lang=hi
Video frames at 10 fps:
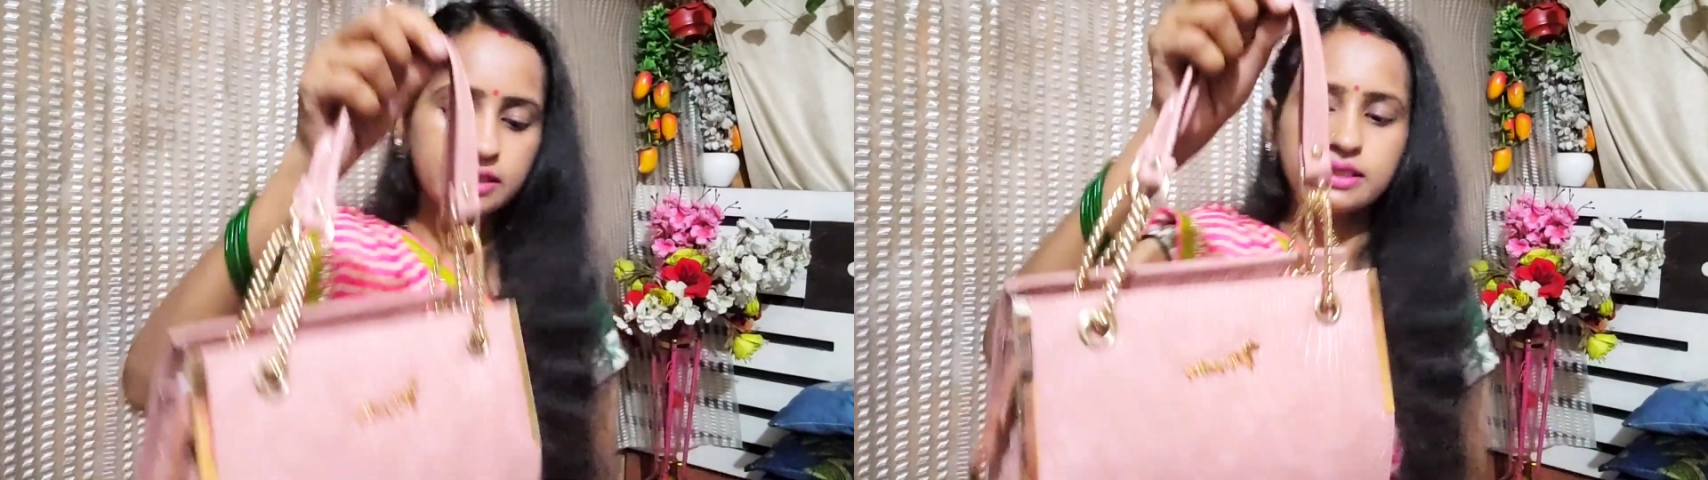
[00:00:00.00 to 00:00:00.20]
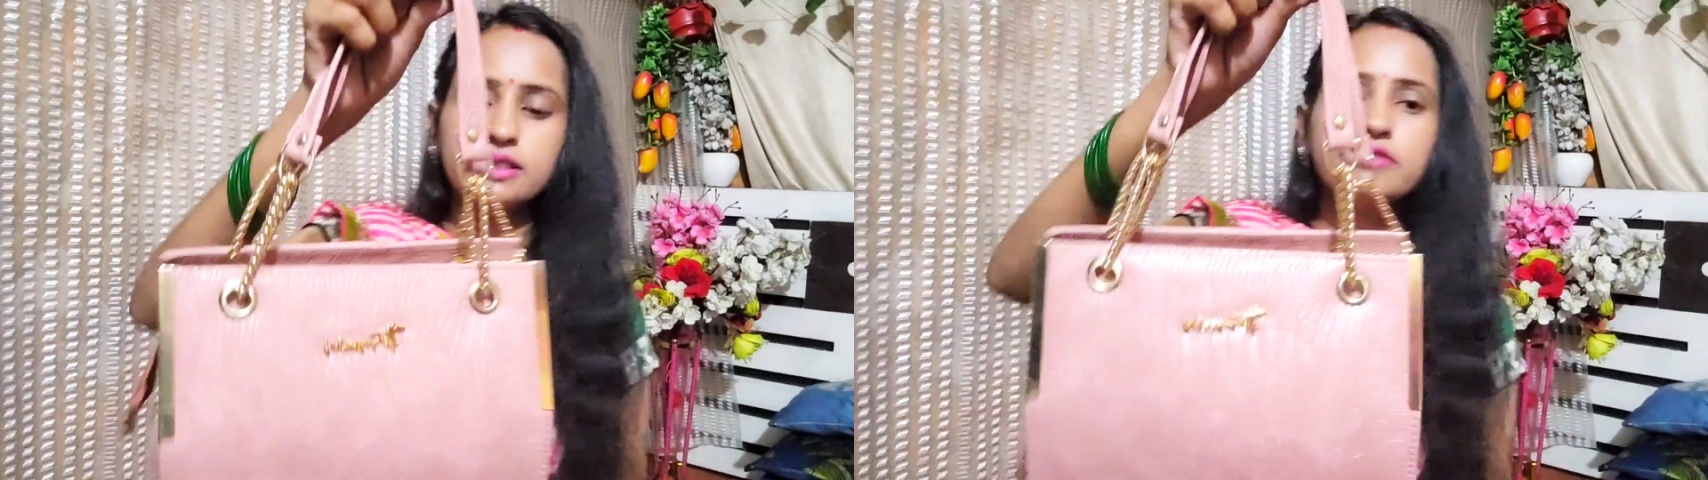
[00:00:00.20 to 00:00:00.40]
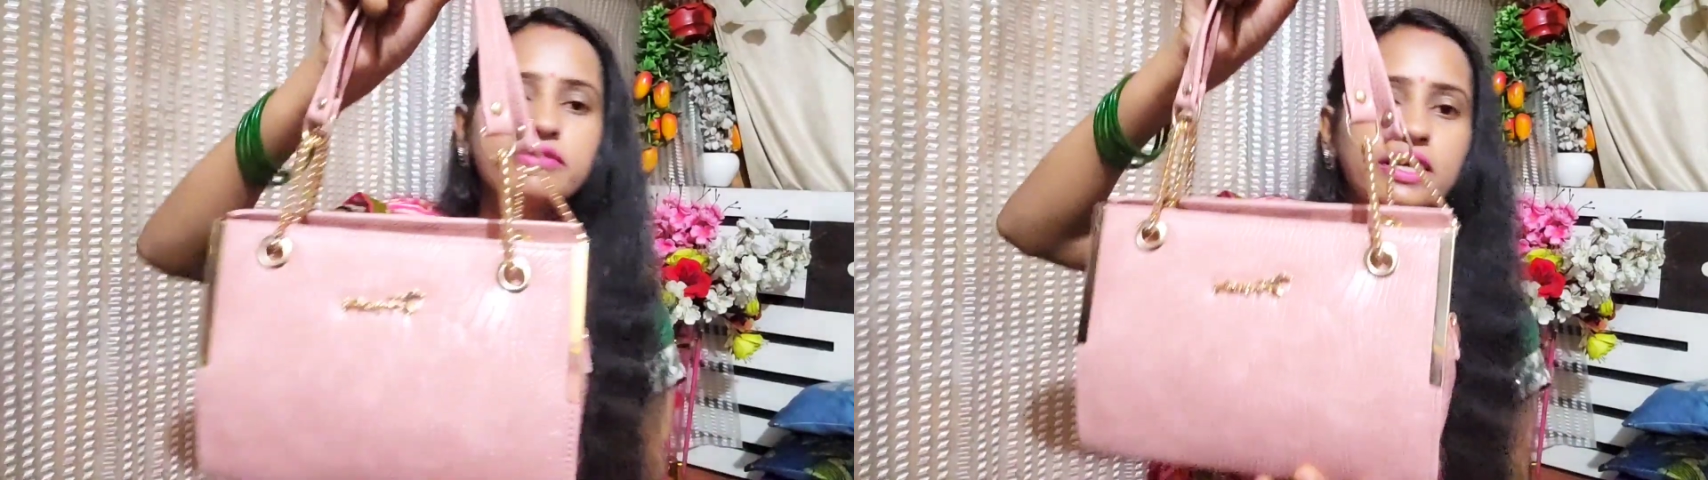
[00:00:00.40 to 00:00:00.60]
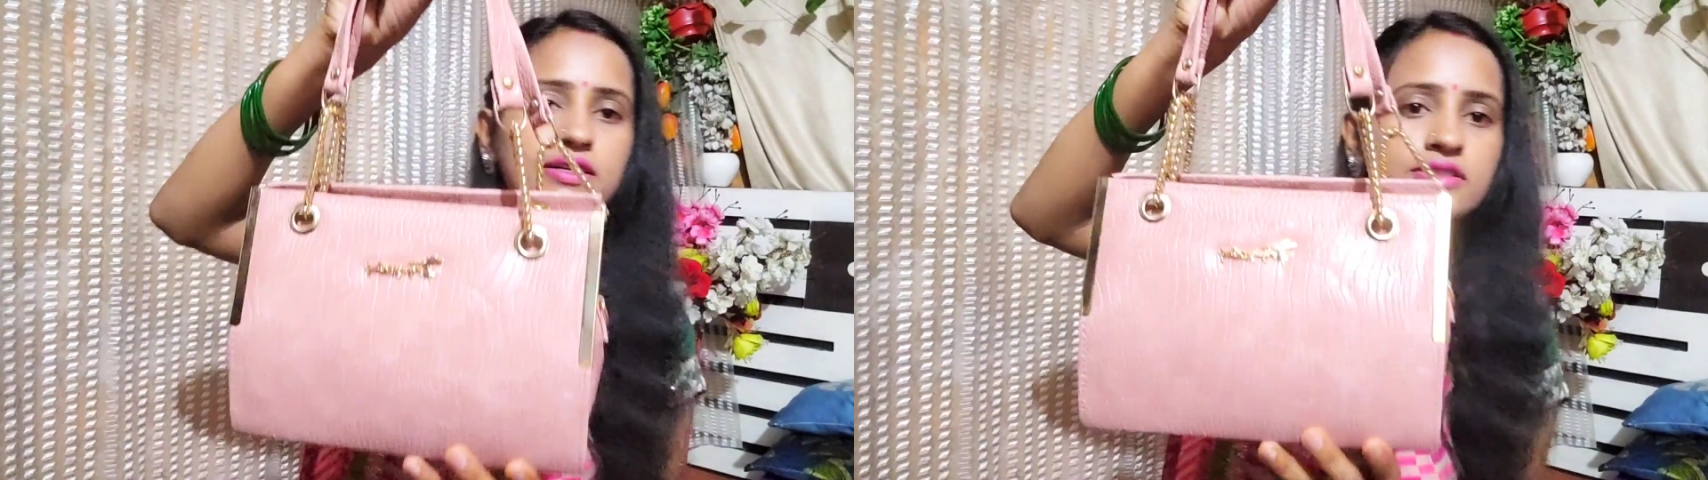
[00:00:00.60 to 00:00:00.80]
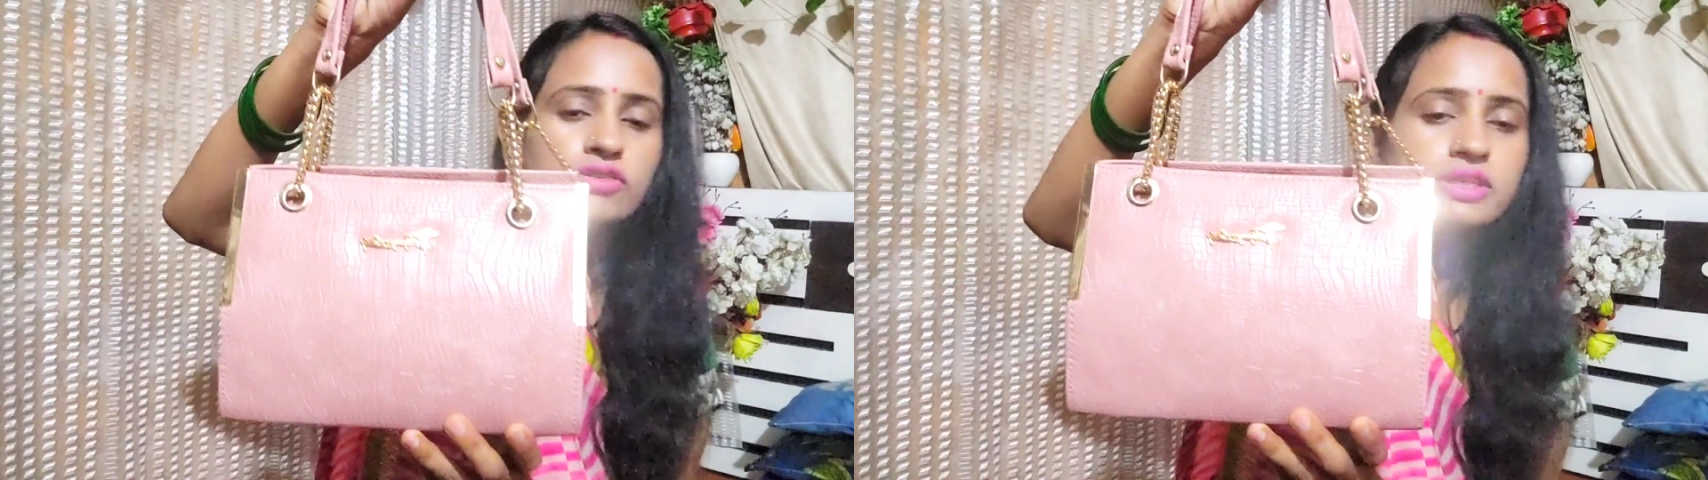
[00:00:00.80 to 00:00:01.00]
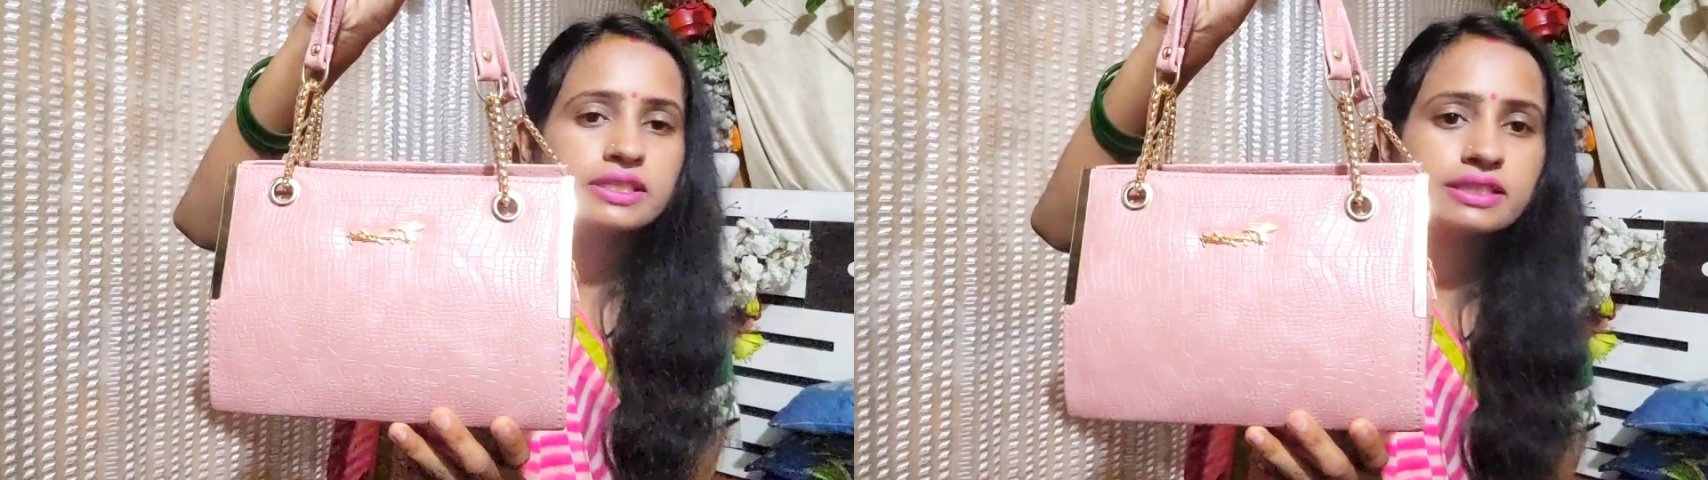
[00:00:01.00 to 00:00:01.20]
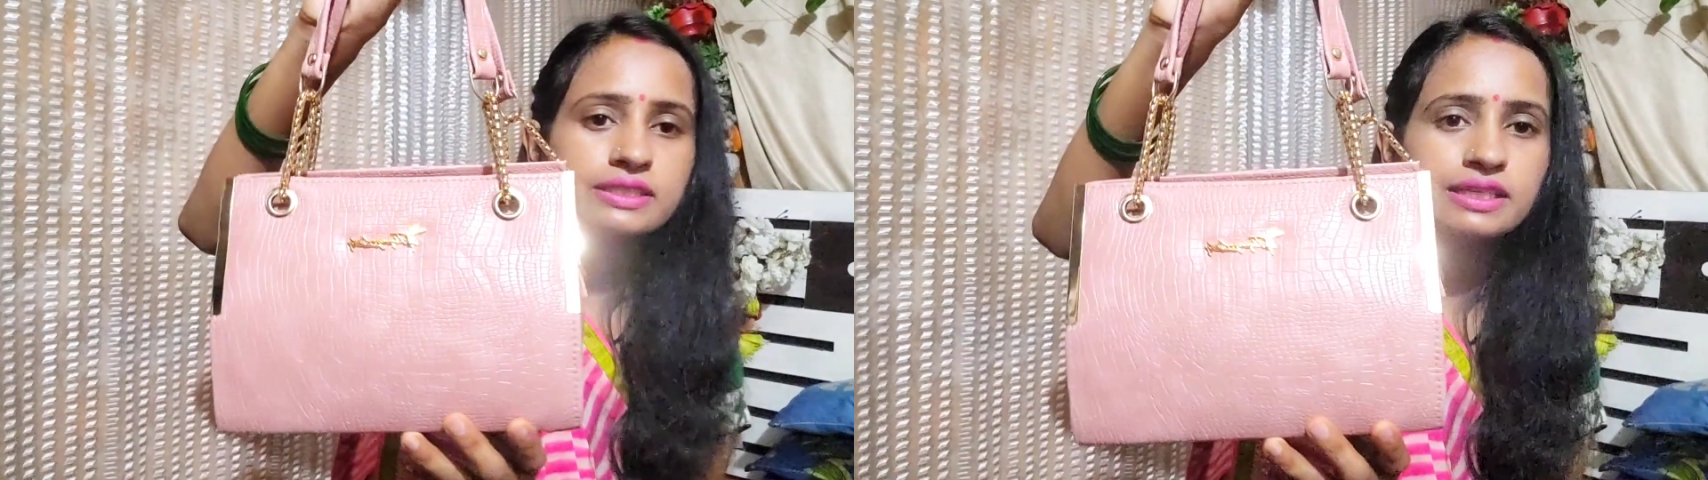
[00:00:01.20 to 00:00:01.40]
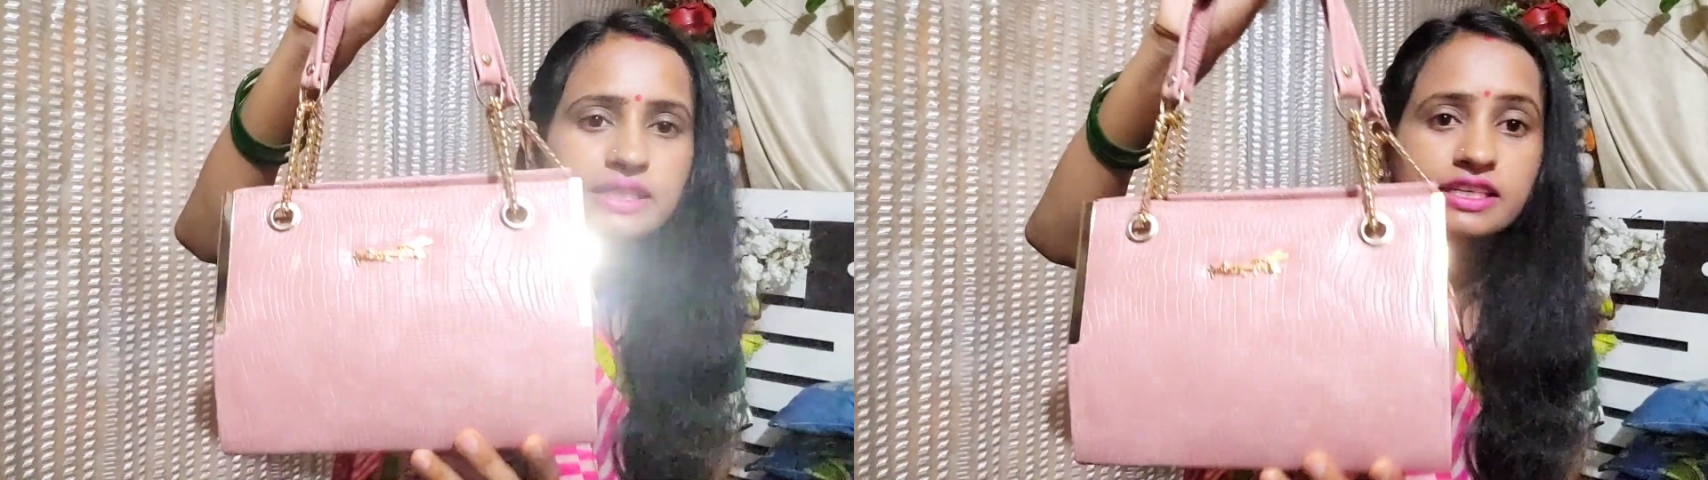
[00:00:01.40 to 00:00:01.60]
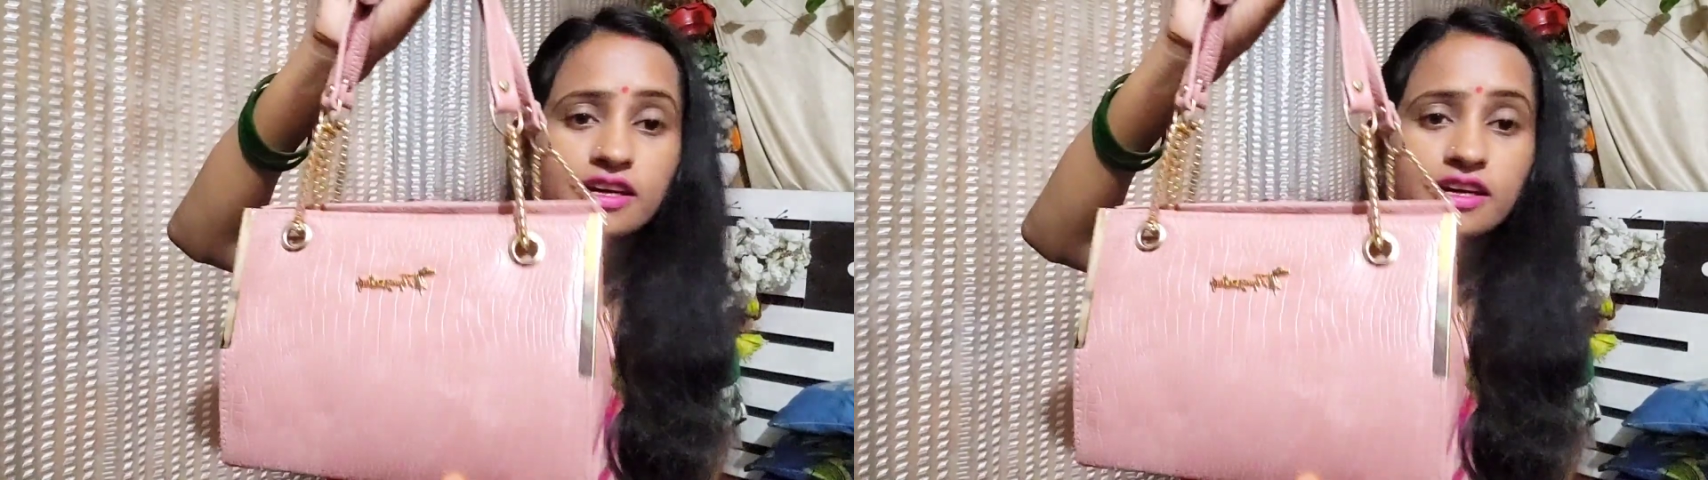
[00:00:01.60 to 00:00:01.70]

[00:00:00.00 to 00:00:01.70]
ये है फ्रेंड्स और ये देखिए ये